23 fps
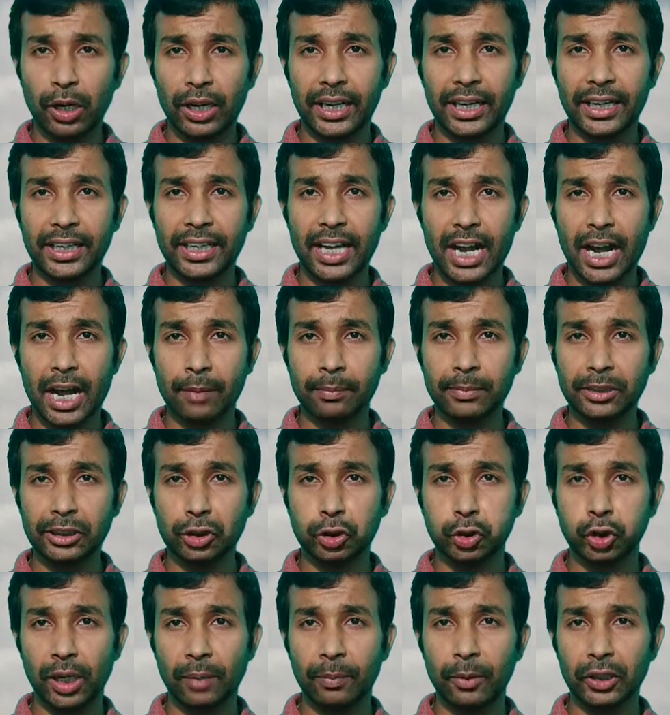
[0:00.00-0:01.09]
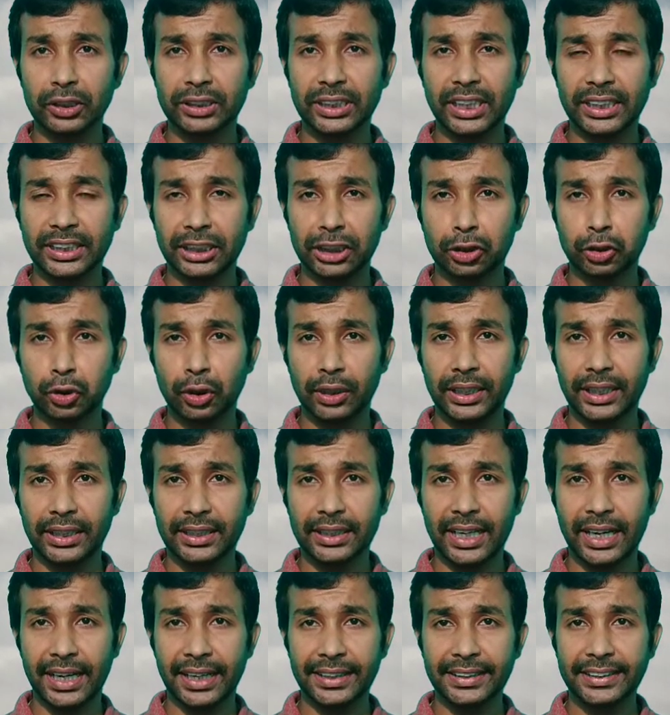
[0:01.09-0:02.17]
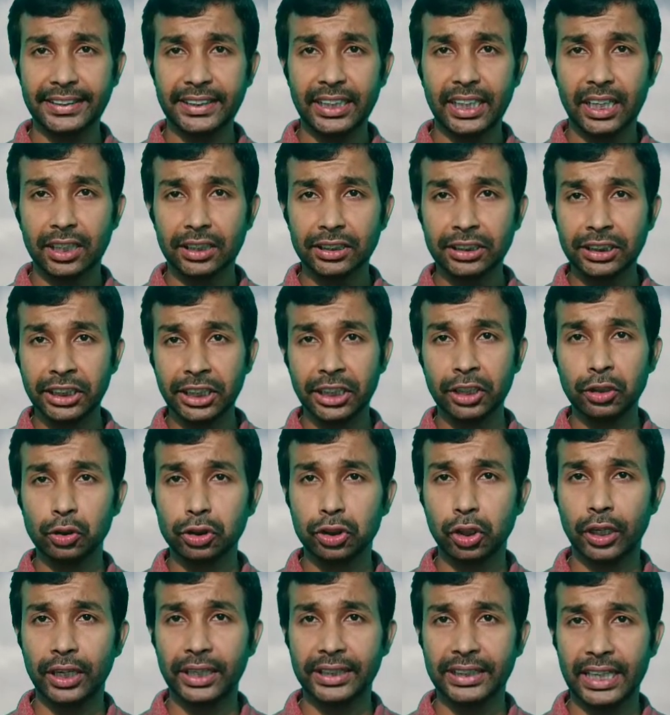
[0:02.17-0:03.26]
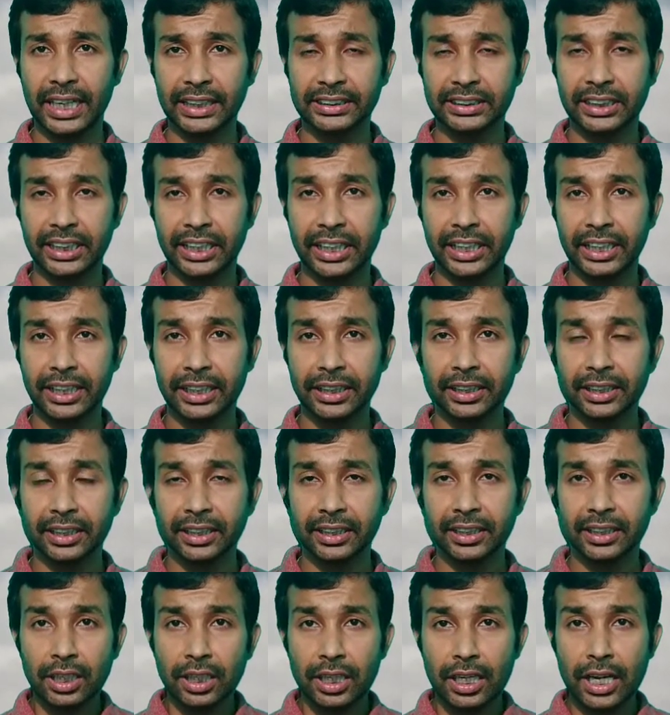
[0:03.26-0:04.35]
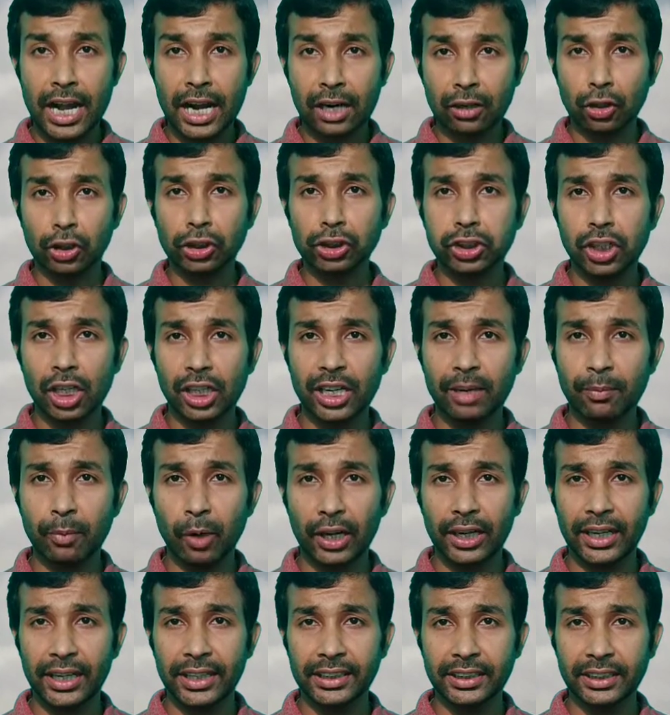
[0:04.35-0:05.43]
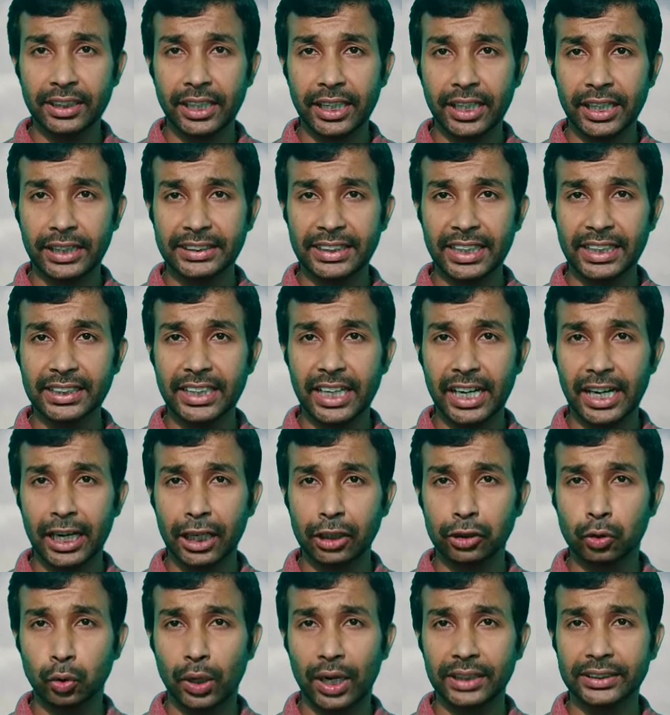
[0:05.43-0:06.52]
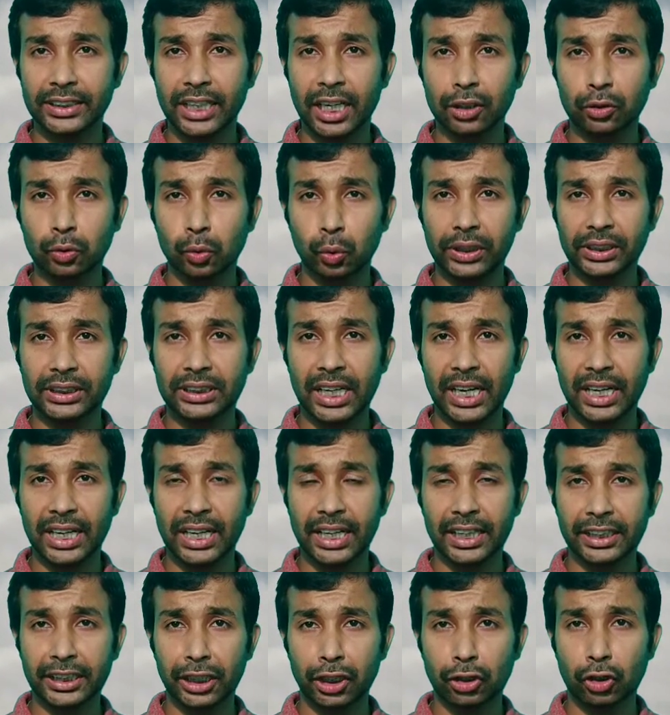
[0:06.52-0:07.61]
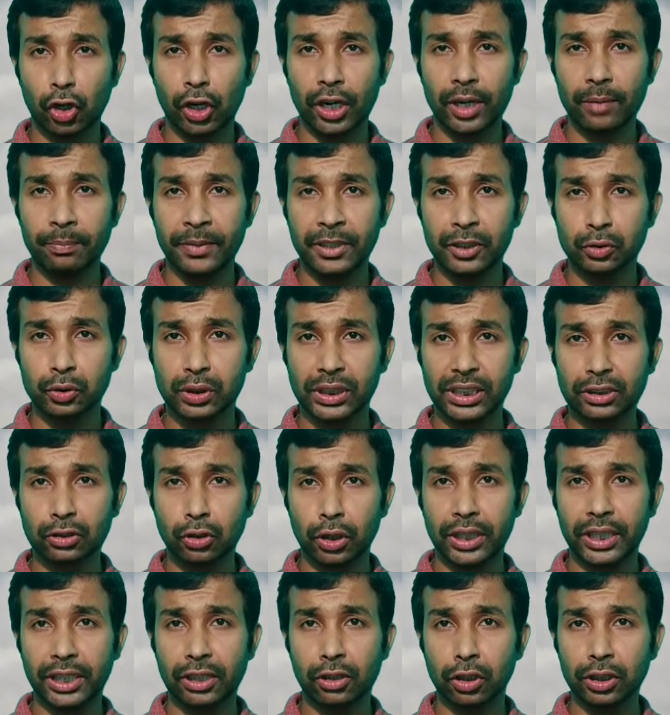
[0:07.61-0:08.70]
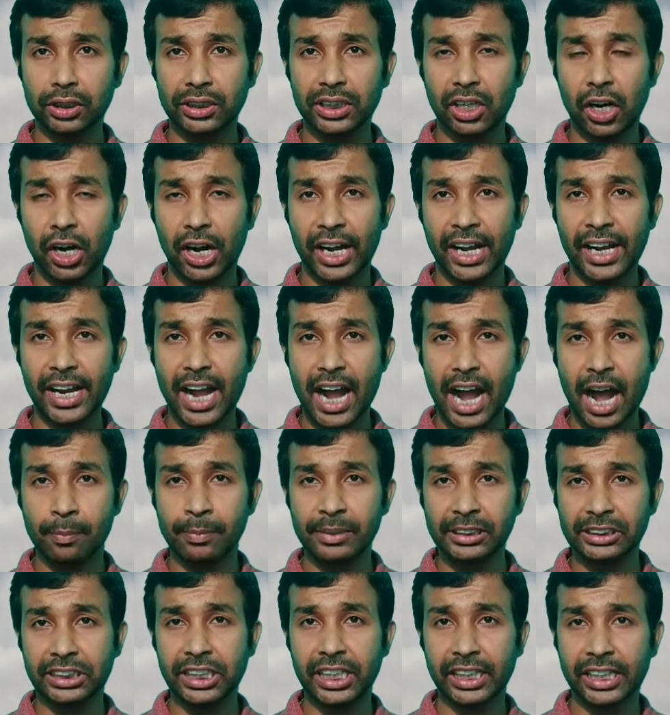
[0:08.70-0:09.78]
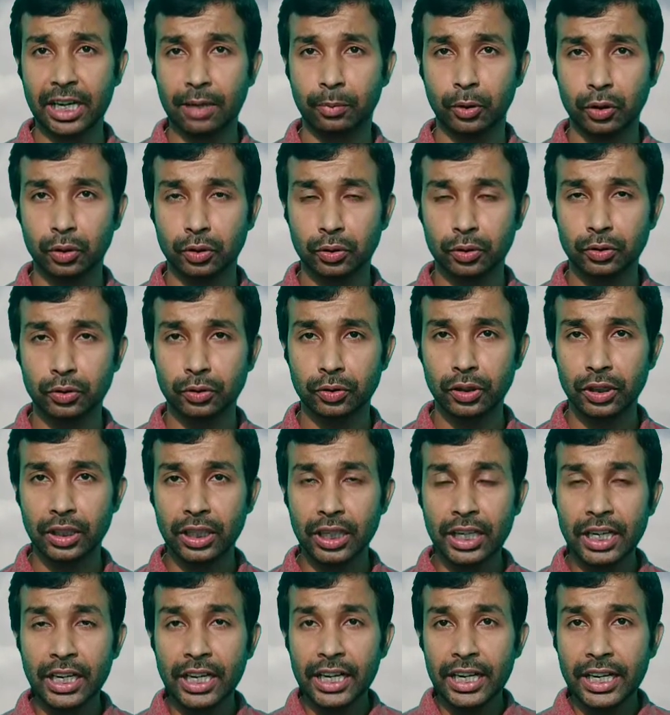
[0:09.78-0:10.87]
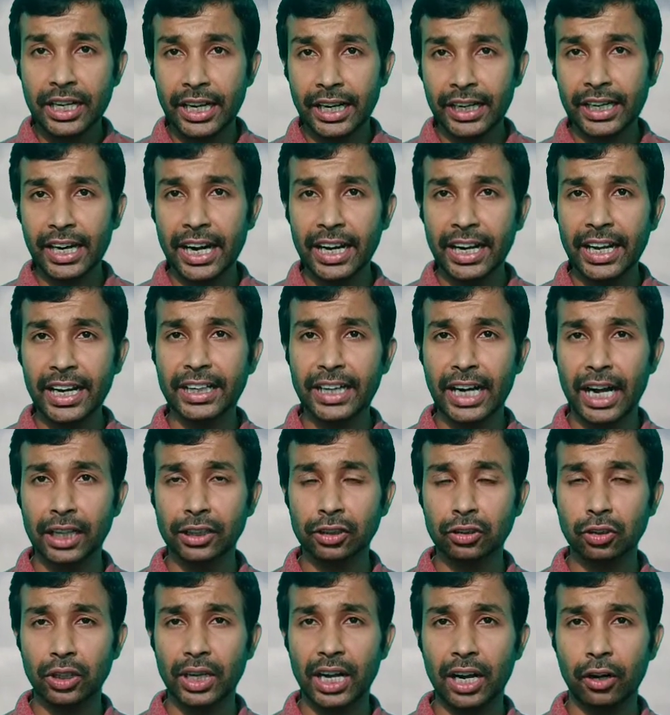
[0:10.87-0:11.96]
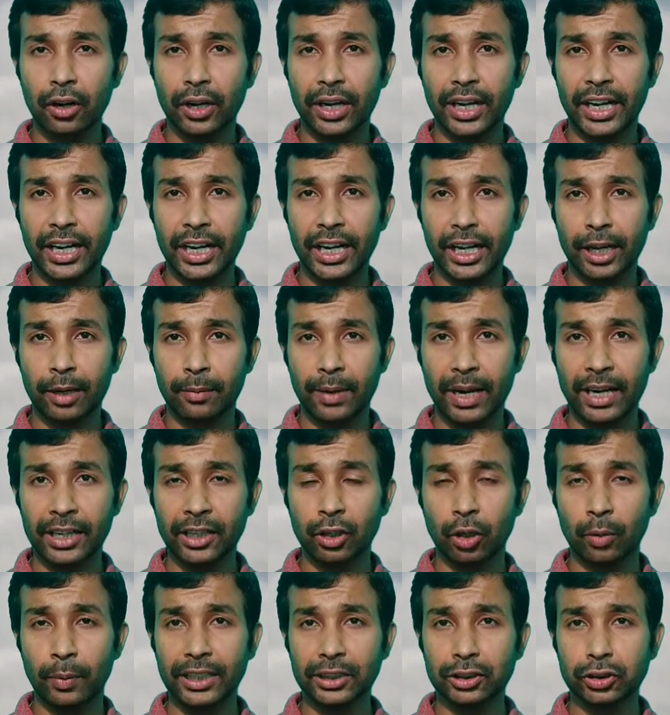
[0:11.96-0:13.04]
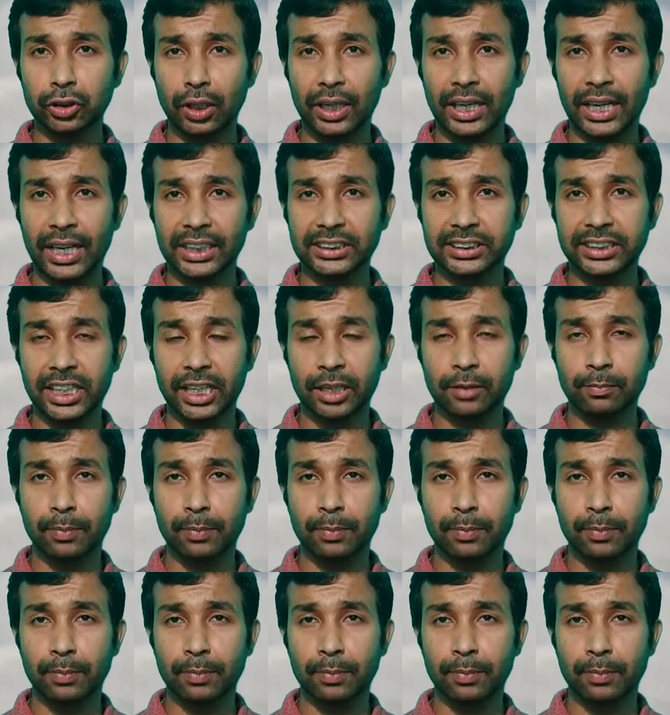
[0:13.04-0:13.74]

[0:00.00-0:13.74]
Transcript: বলেন আমি শুয়ে বসে কিছু লিখলেই নিউজ হয়ে যাচ্ছে একই সঙ্গে বলেন লেজেন্ডের দু সালে কি করে মিউজিক তৈরি করতে হয় আমি শেখাবো এখানেই খান্ত না হয়ে এবার নোবেল চলে আসলেন